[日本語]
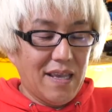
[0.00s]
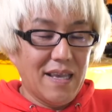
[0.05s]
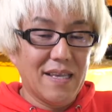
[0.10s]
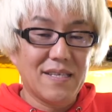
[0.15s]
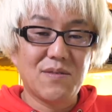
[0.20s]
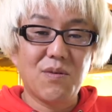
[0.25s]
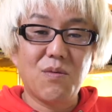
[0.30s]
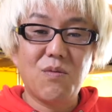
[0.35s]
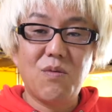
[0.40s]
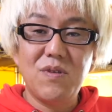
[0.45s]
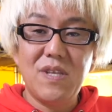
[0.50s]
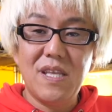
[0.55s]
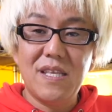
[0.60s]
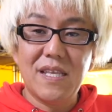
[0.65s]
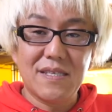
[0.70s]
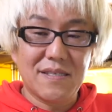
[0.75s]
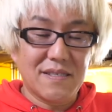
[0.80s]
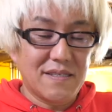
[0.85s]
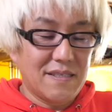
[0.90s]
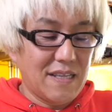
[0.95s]
そこでで
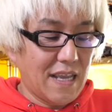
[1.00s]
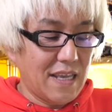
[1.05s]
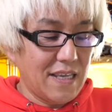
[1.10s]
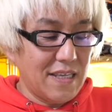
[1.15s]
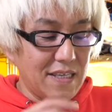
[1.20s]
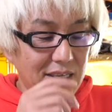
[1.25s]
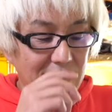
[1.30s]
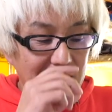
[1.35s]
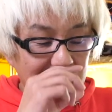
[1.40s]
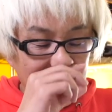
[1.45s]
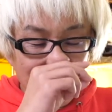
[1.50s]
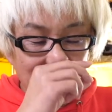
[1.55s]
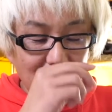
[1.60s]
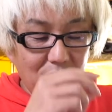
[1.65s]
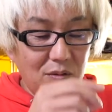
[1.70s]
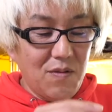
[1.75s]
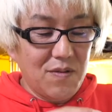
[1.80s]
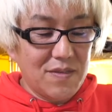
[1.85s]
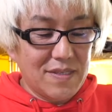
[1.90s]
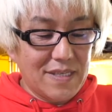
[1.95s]
すね、
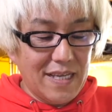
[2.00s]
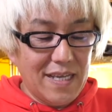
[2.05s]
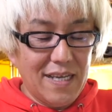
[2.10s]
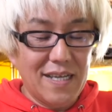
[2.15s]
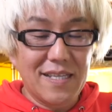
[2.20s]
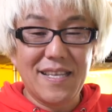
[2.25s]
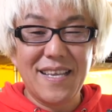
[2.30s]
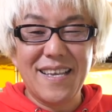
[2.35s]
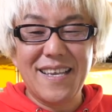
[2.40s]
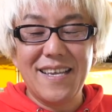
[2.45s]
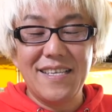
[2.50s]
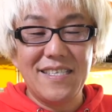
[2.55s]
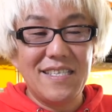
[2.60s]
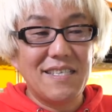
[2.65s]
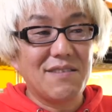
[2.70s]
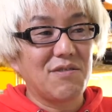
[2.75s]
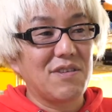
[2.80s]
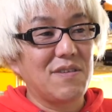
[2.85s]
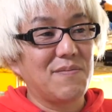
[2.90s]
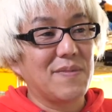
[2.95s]
強制的に
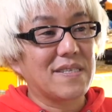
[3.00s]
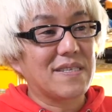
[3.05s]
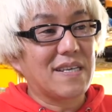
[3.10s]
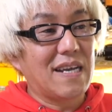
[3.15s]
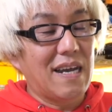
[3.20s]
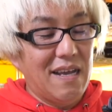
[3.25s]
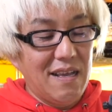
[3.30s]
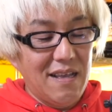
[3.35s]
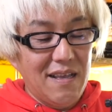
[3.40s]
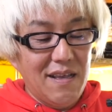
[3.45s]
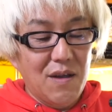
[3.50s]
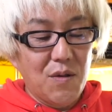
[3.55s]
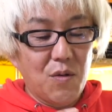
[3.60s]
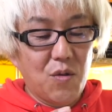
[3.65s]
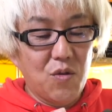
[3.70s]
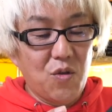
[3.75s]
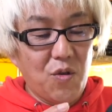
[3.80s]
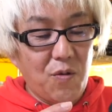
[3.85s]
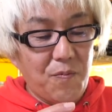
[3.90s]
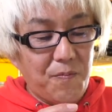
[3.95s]
と言いますか、こ
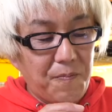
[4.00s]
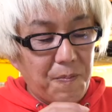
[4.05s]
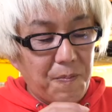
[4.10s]
の